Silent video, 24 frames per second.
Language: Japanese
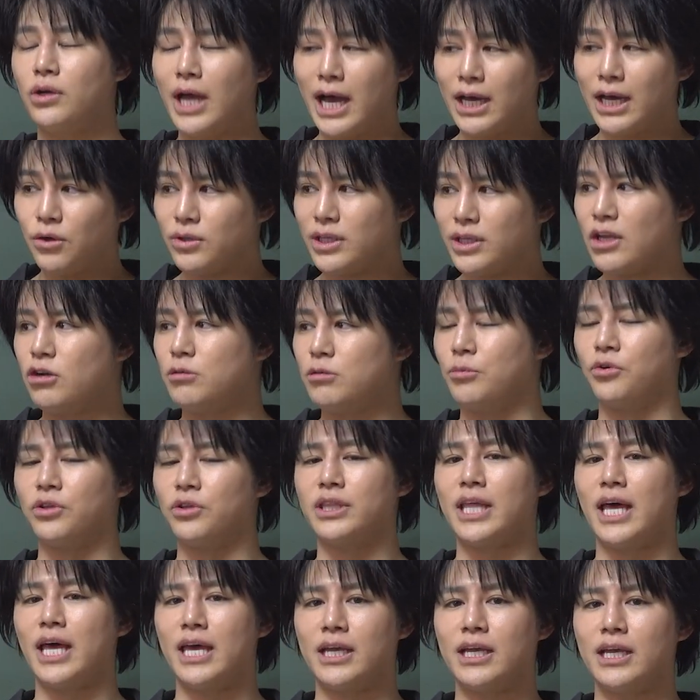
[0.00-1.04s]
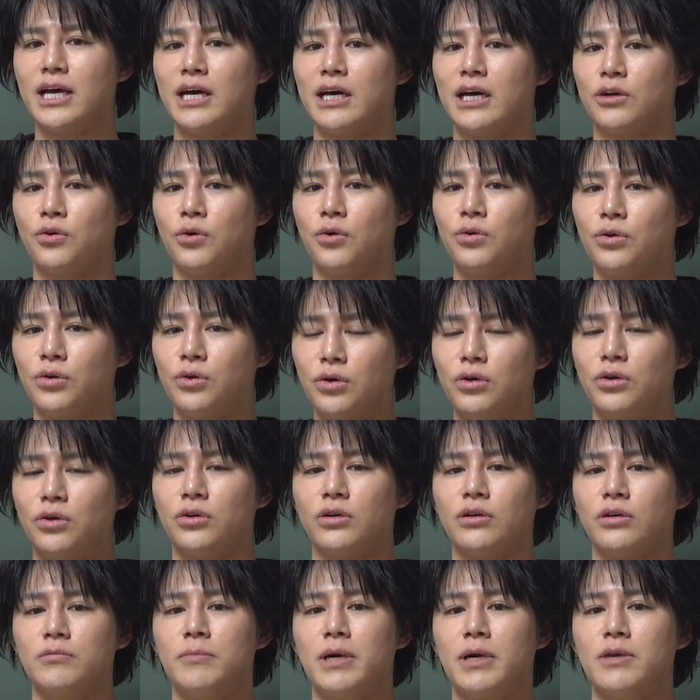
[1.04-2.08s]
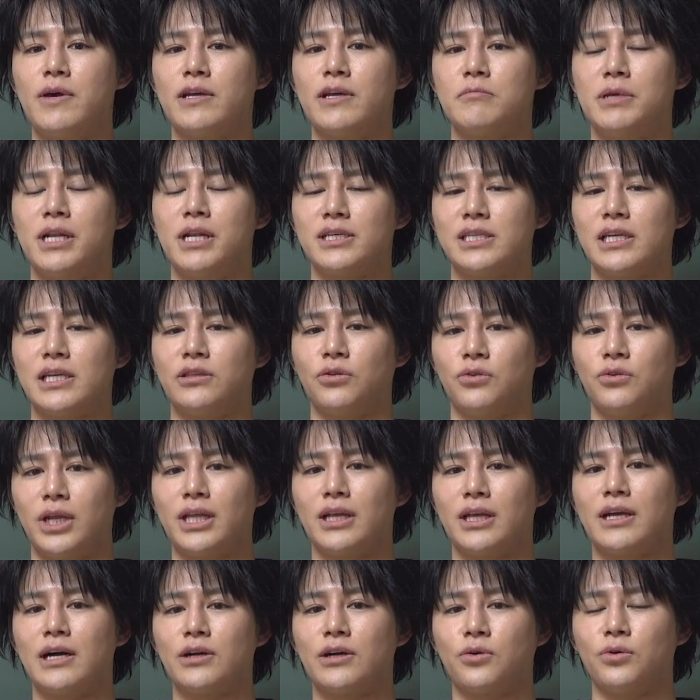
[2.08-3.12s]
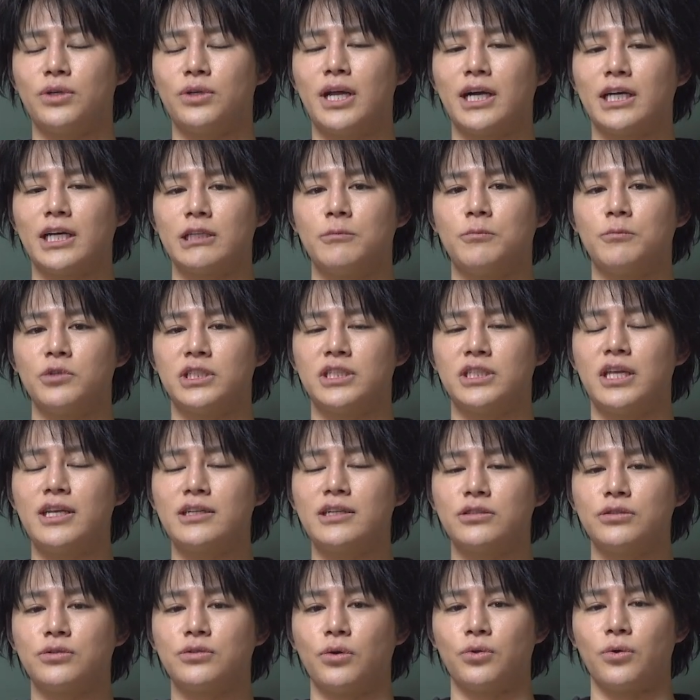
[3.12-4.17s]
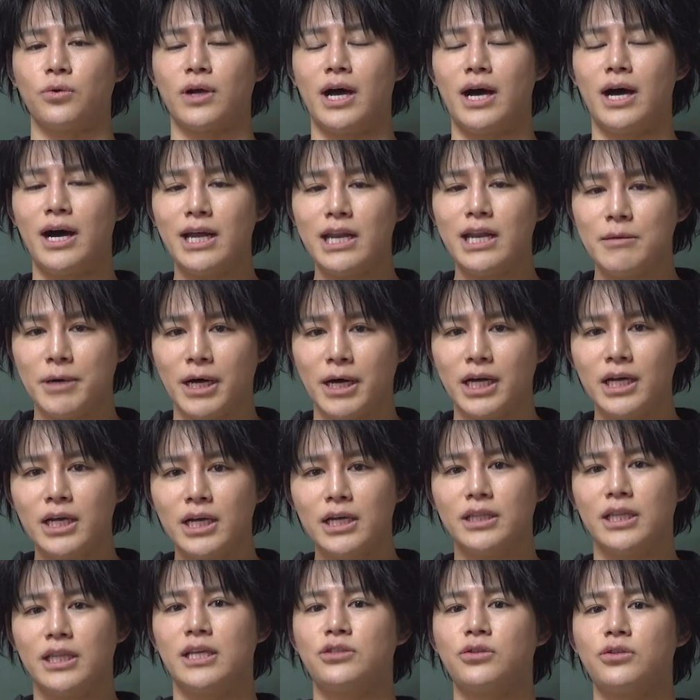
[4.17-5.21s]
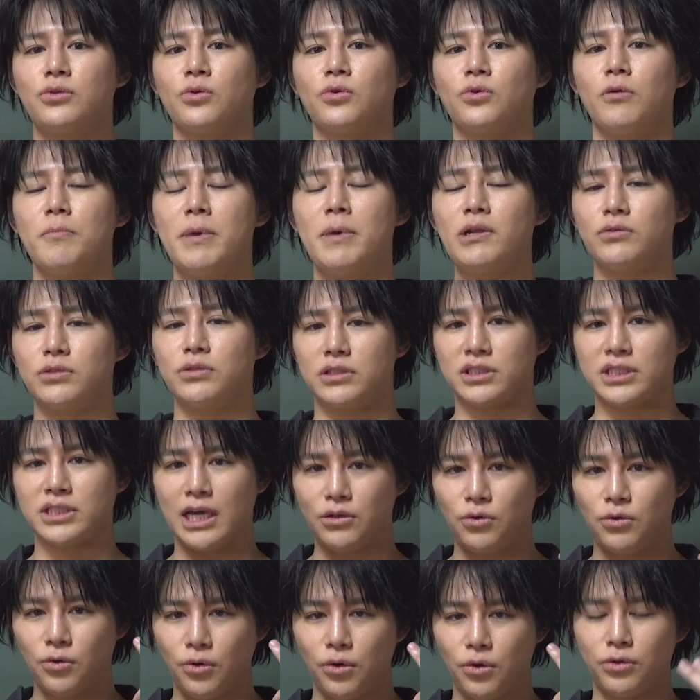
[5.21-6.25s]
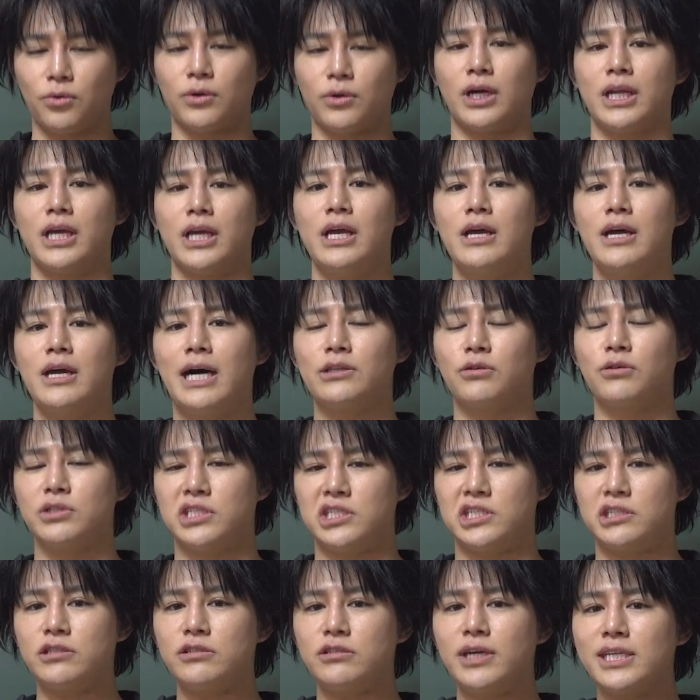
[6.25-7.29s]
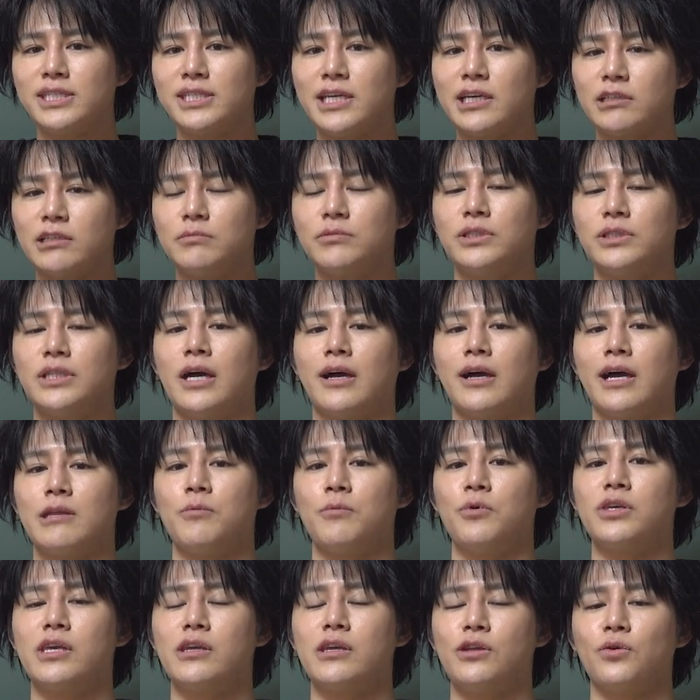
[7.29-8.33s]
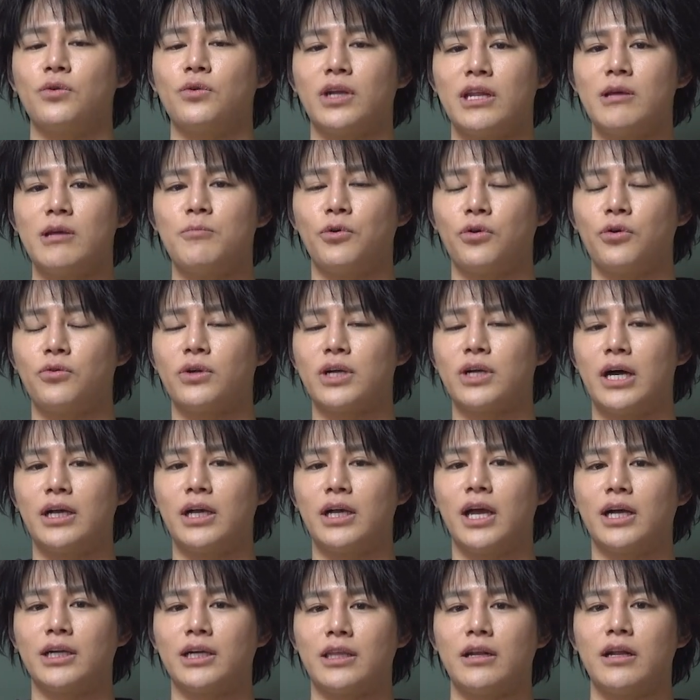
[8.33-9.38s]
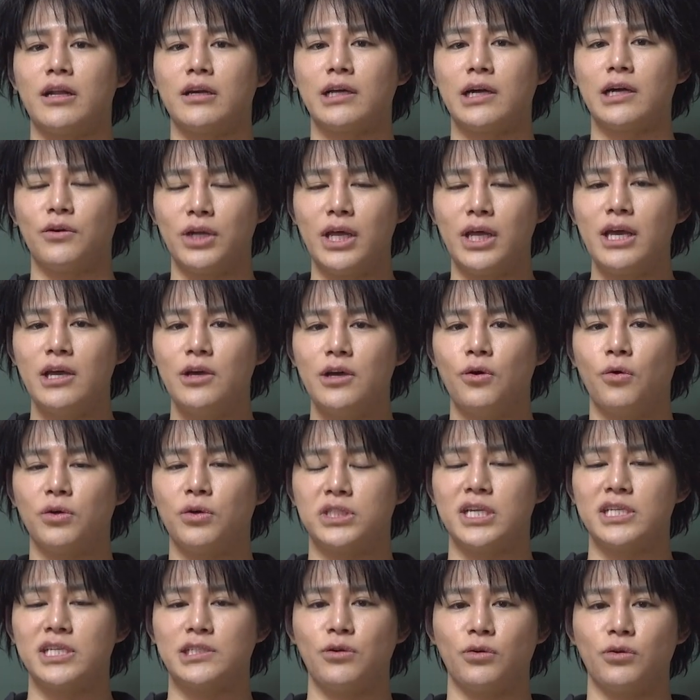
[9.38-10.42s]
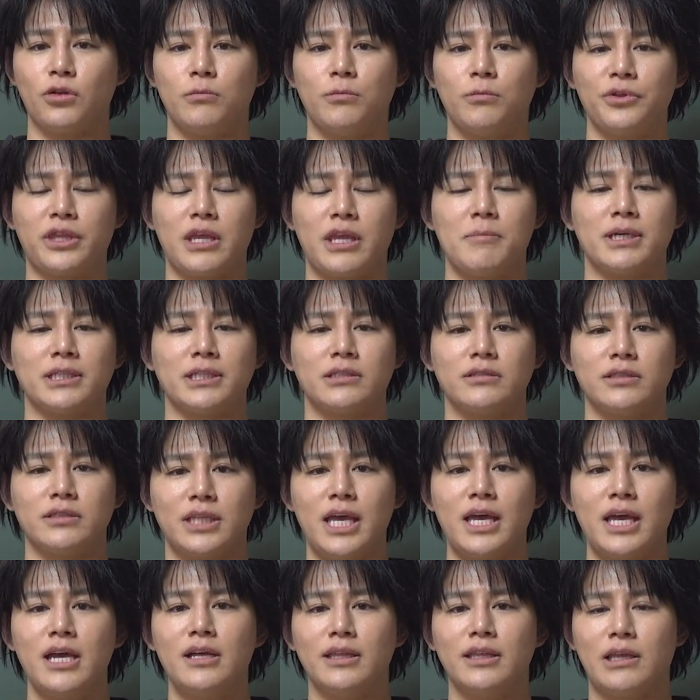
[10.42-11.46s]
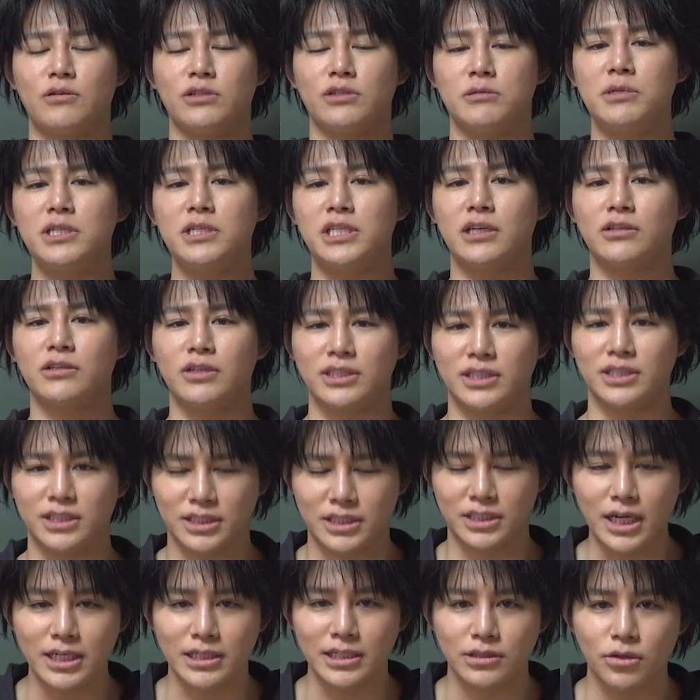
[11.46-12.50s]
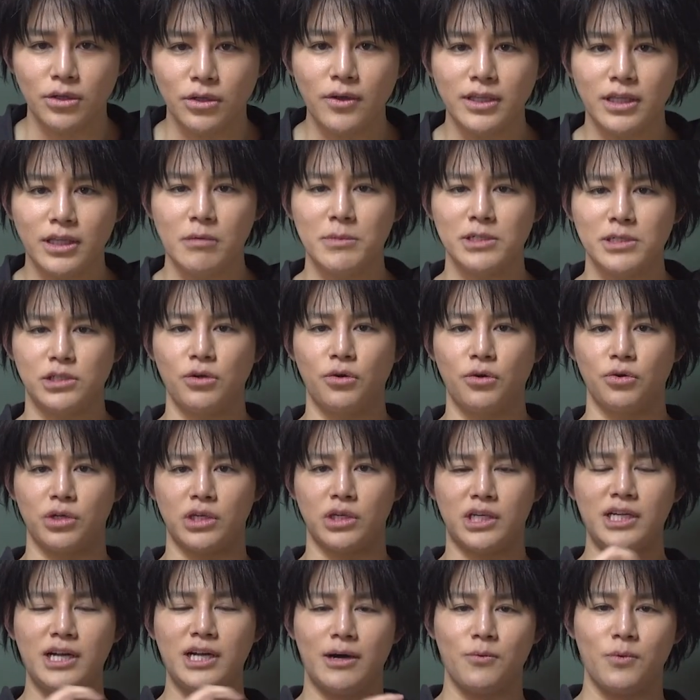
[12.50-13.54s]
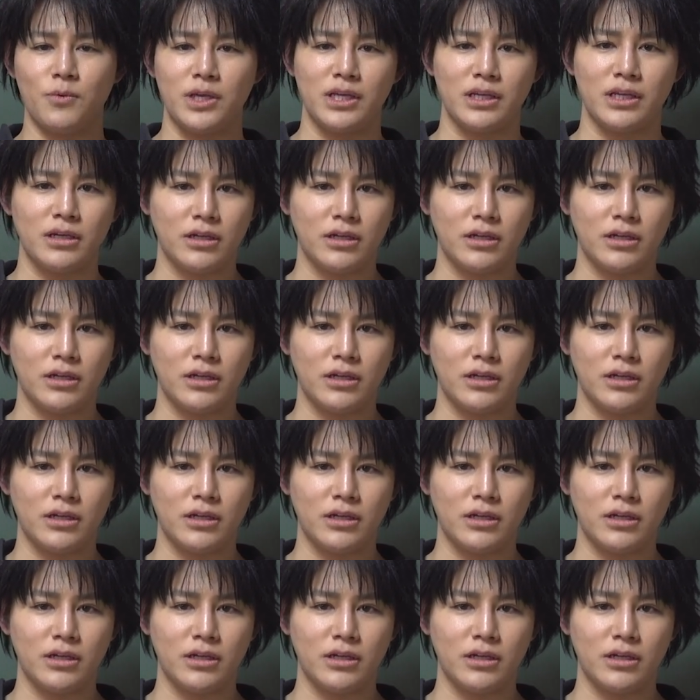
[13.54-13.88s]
あの手の問題が今後、まあ、いわゆる皆さんのね、学校なんかでもし出てくることがあれば、ね、ちょっとこう、目の付けどころとかね、あと自由英作文なんかにも生きるようなね、ものの考え方なんかをね、お教えしようと思ってますんで、楽しみにしてください。それでは行ってみましょう。Here we